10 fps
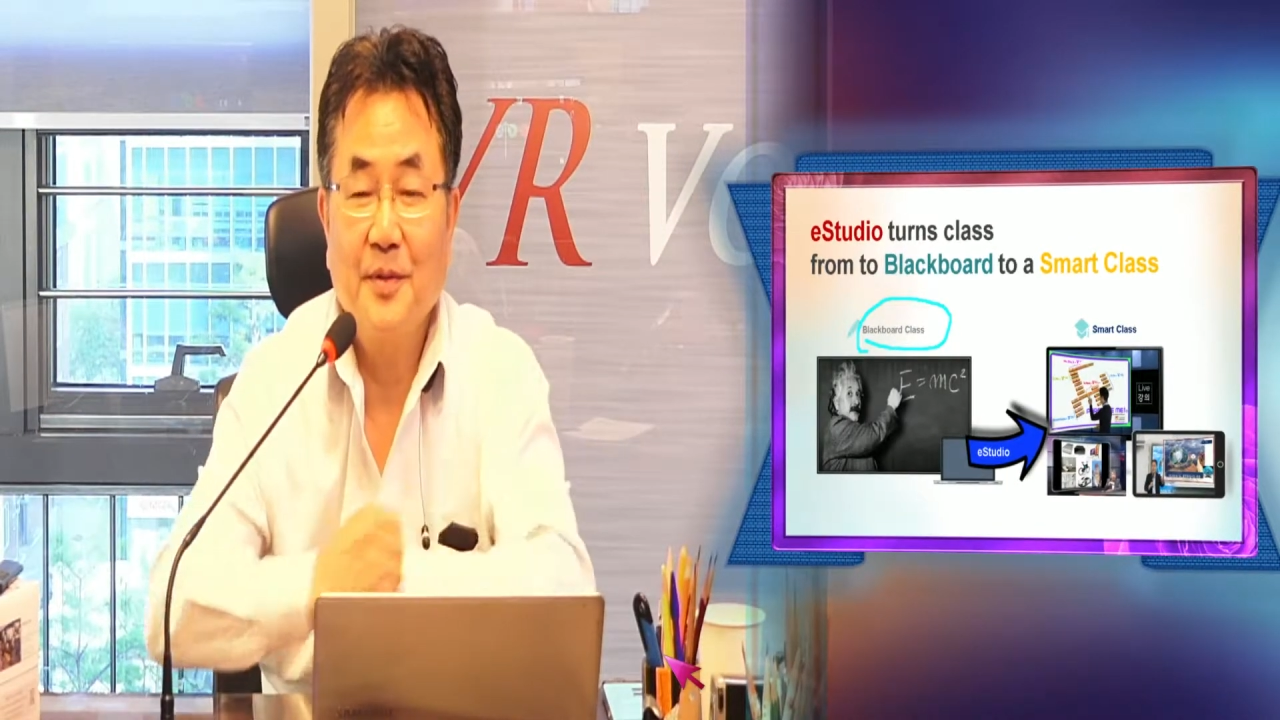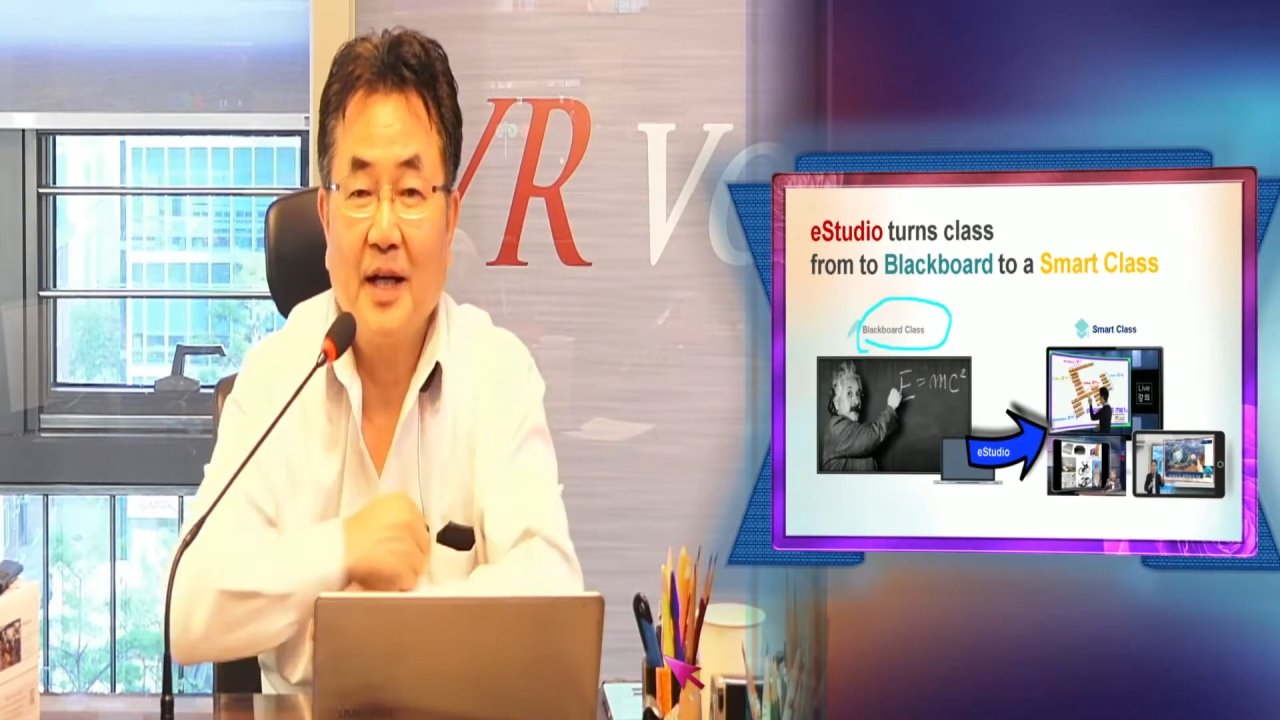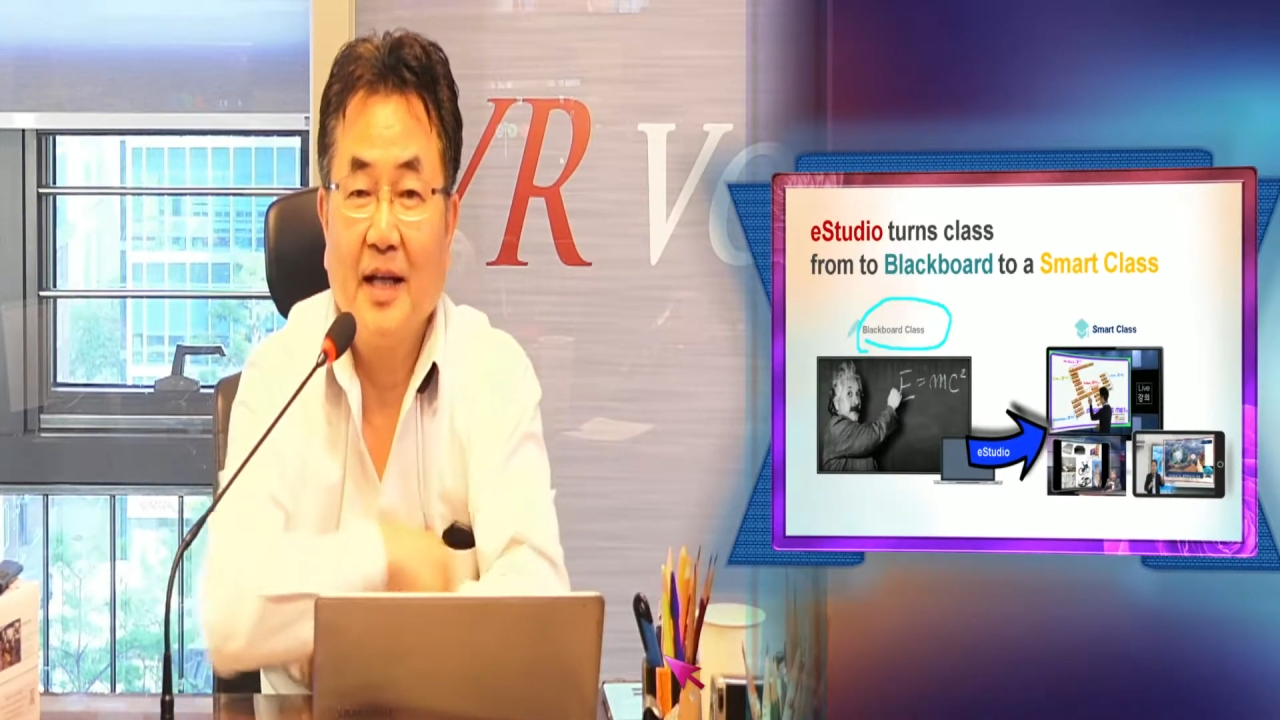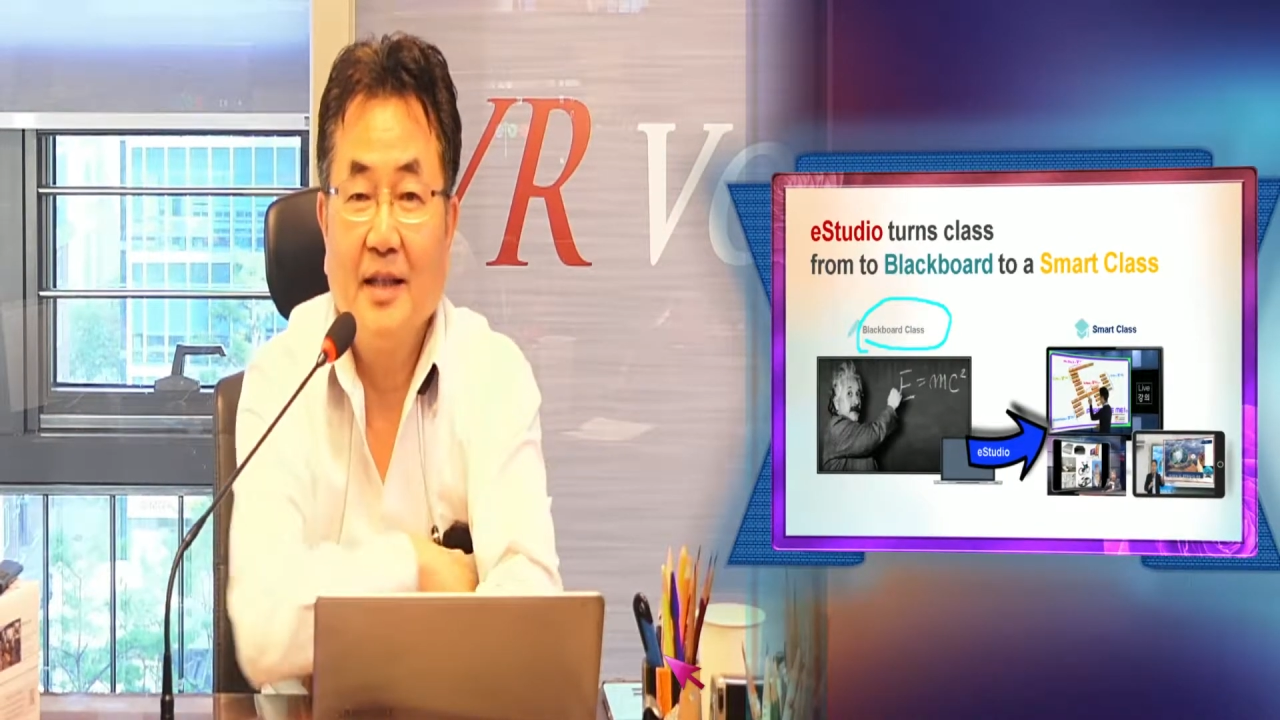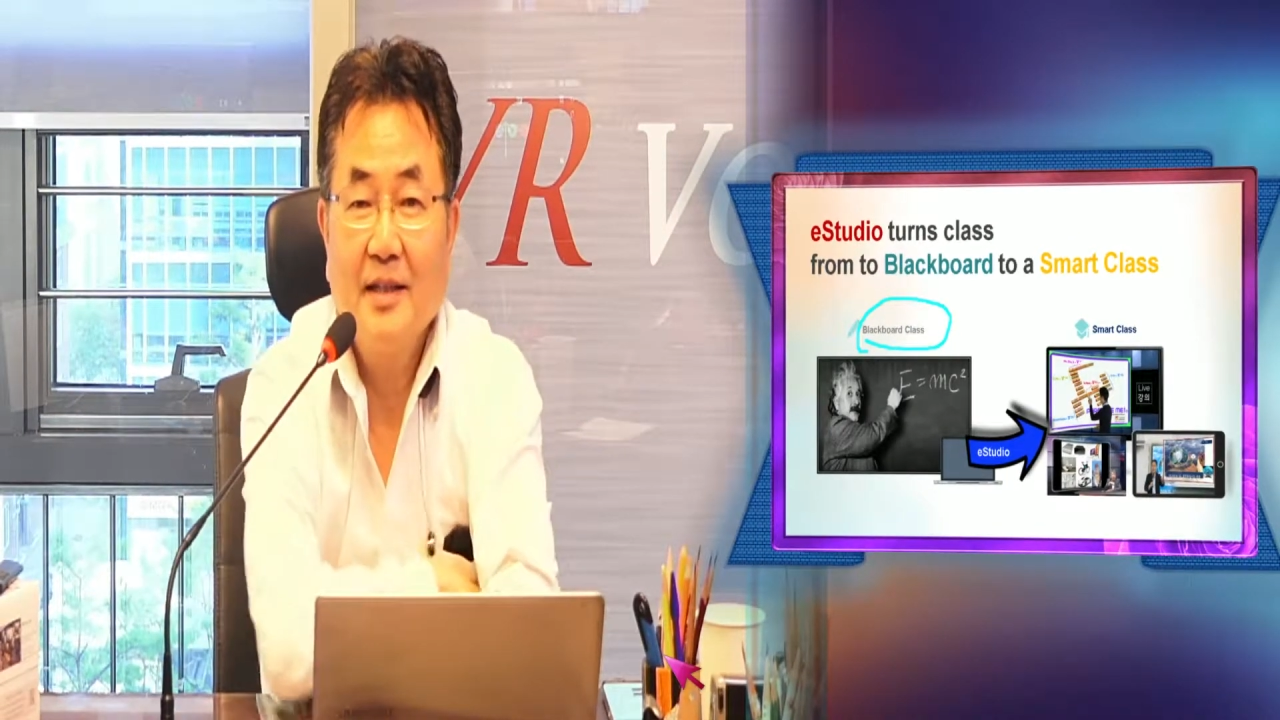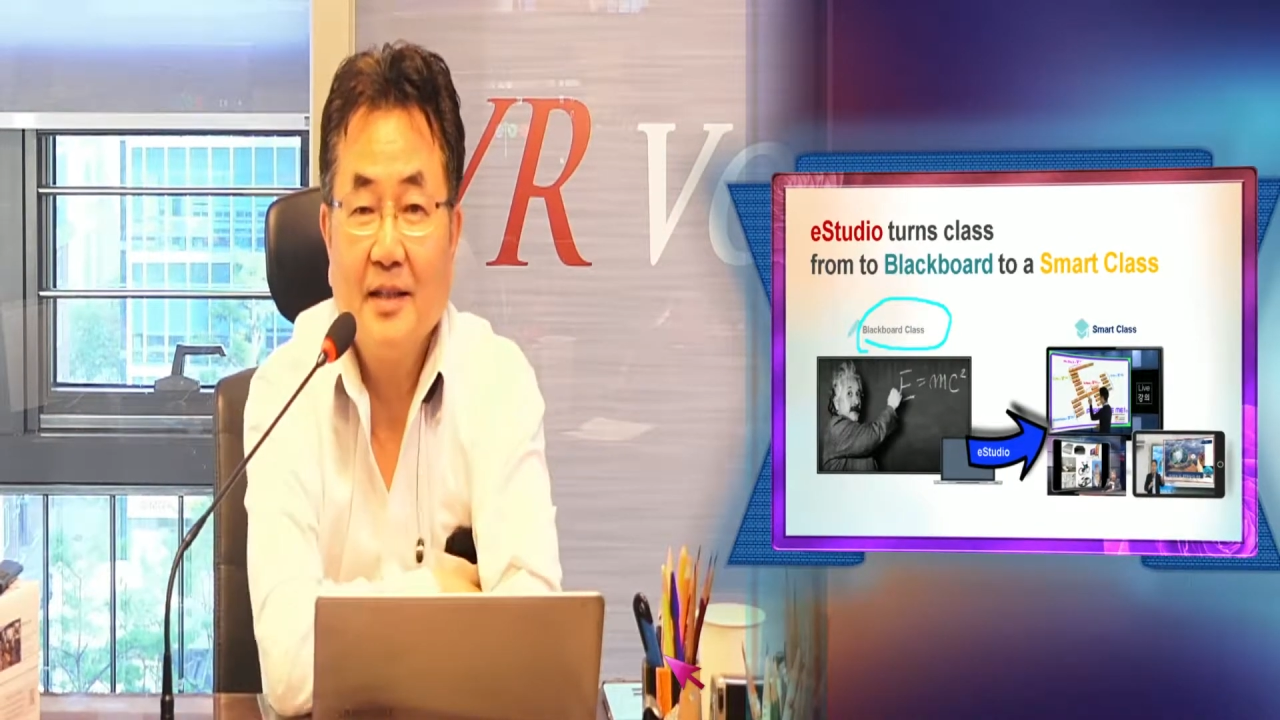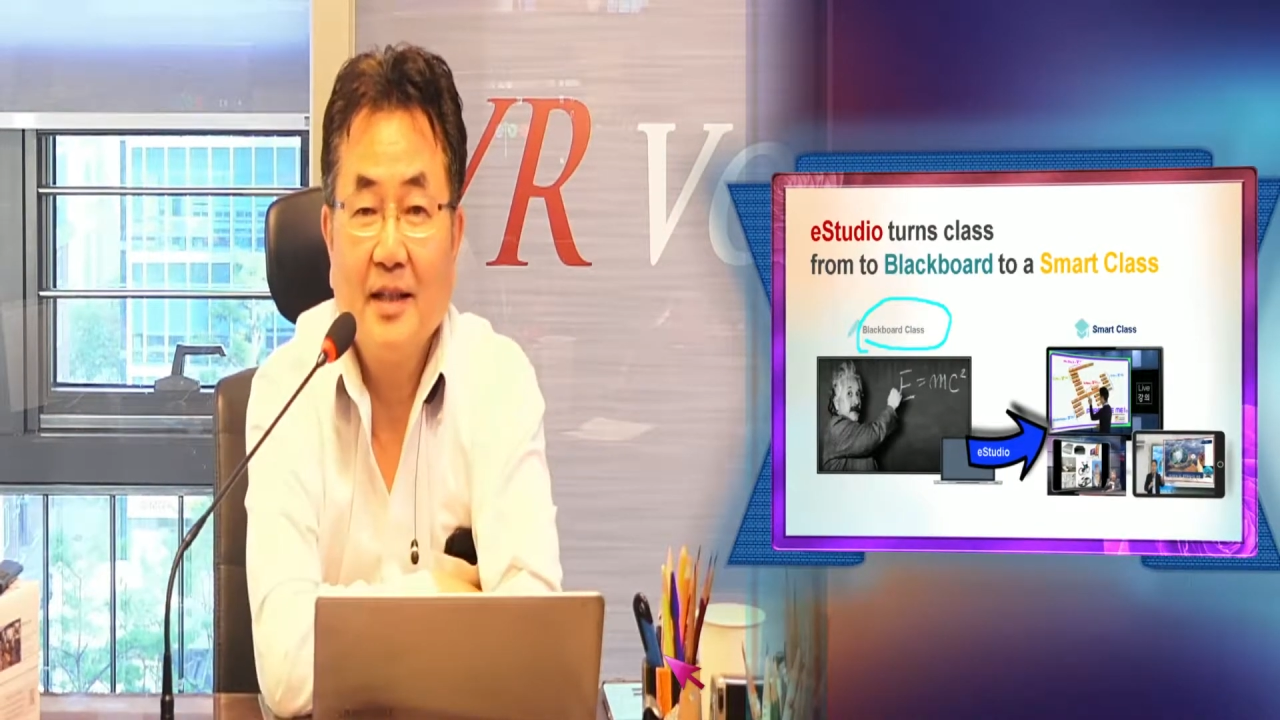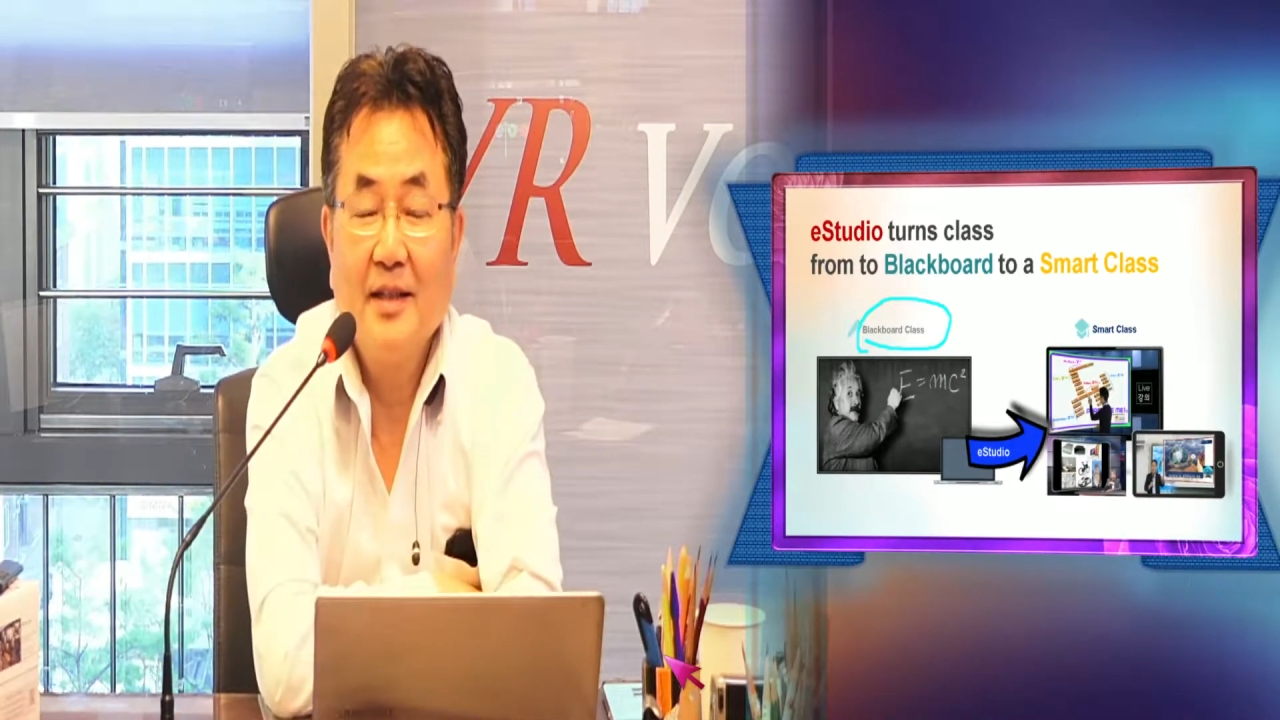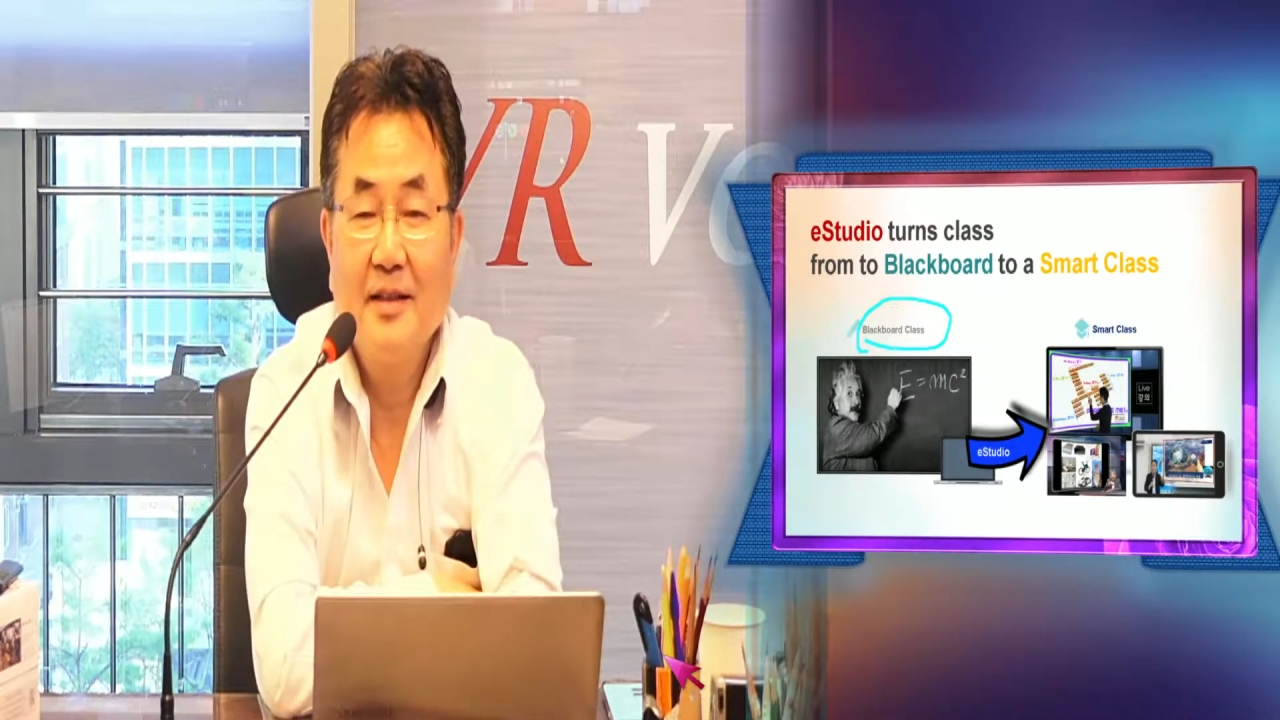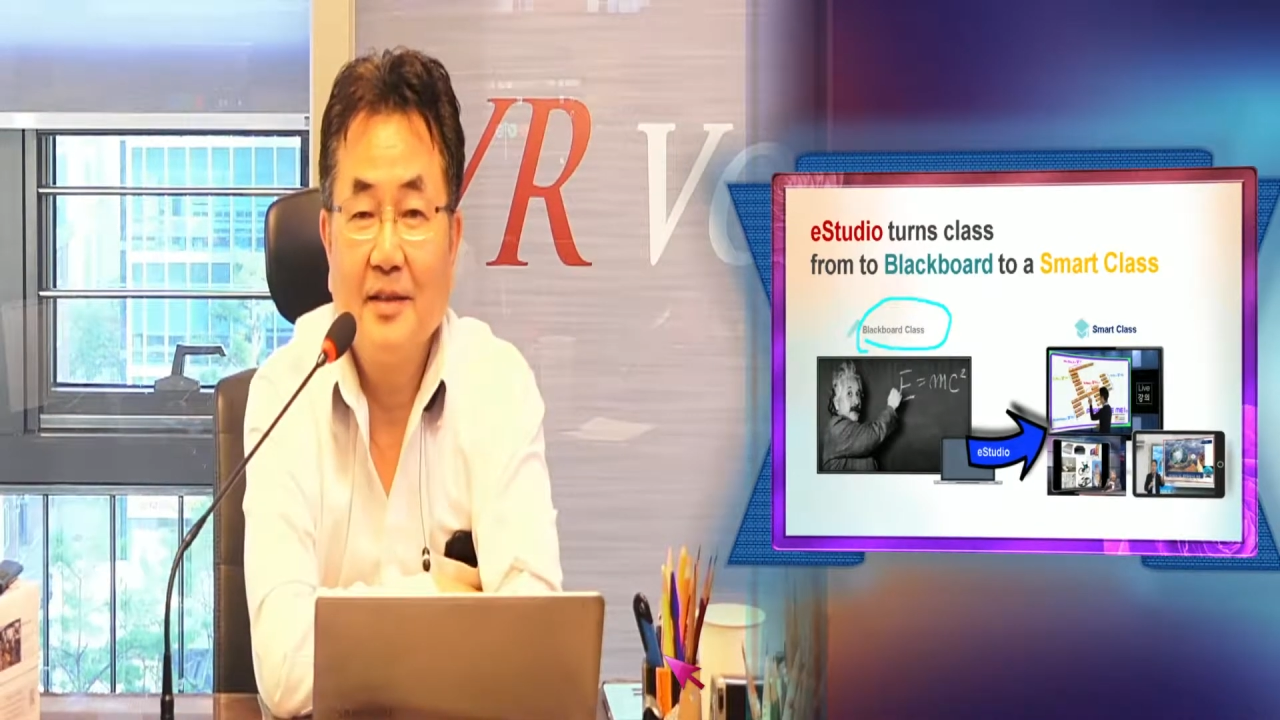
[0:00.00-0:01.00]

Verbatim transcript: 강의를 이렇게